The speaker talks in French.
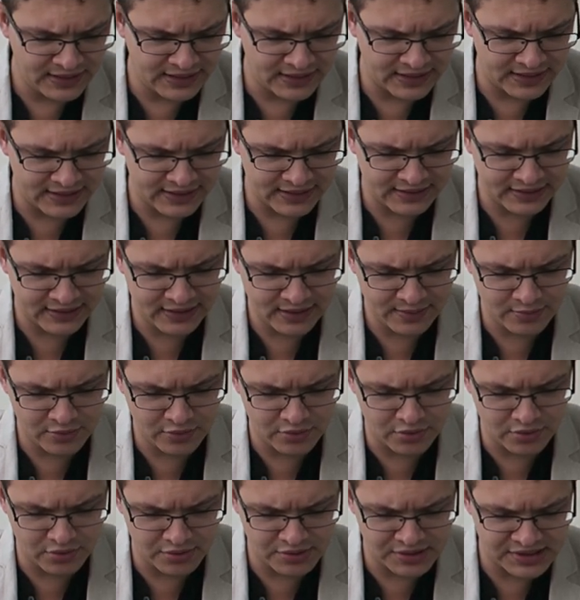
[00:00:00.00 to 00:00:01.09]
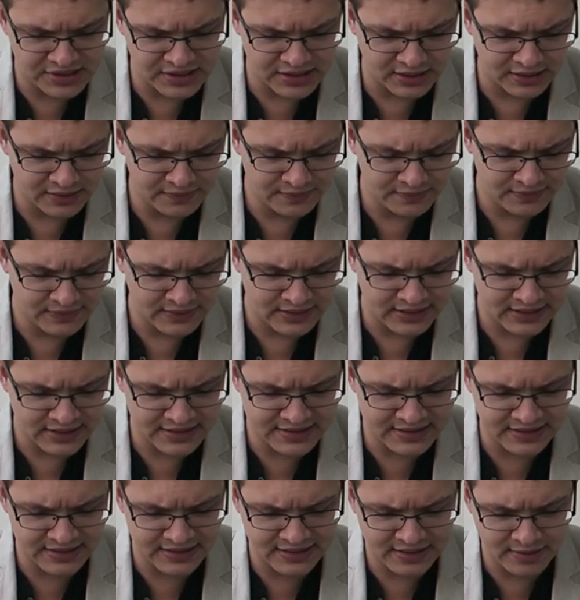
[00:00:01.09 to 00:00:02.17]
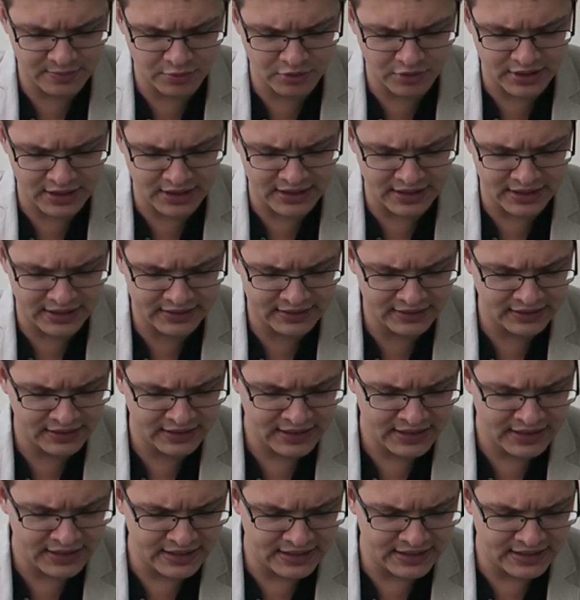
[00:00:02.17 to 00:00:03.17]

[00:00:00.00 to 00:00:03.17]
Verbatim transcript: la quatrième aux Colossiens, la cinquième aux Galates,